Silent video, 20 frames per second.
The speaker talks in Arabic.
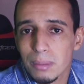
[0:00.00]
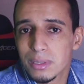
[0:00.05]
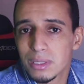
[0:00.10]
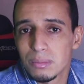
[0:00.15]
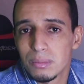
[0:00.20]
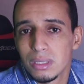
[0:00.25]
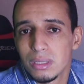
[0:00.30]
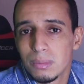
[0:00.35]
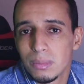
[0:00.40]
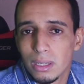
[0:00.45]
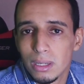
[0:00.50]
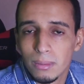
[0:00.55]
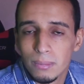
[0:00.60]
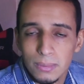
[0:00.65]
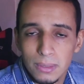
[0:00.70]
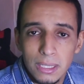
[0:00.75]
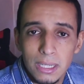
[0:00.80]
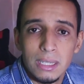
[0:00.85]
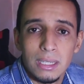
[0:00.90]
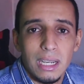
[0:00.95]
غير ب 800
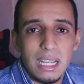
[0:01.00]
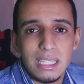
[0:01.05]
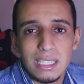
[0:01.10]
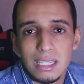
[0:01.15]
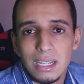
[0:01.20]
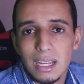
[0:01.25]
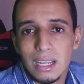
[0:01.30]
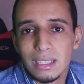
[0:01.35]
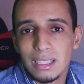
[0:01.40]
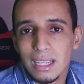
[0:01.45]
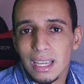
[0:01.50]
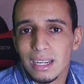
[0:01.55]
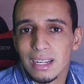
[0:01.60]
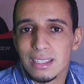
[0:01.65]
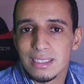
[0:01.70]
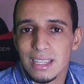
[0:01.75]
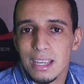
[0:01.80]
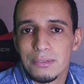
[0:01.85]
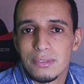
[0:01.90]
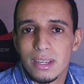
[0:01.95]
حيت انا هذيك كنرتاح